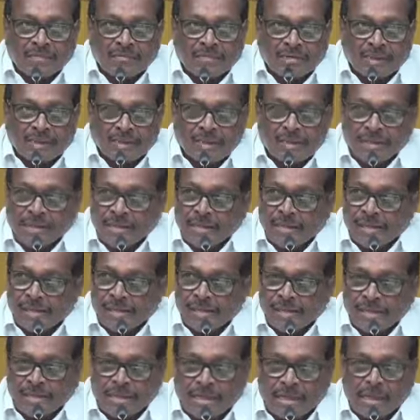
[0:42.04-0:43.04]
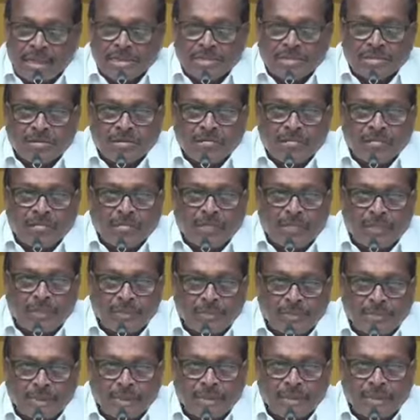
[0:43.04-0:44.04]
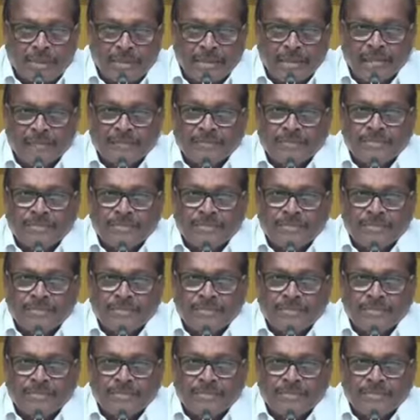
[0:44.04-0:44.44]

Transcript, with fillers: ఇవాళ ఈ రాష్ట్రంలో పరిపాలన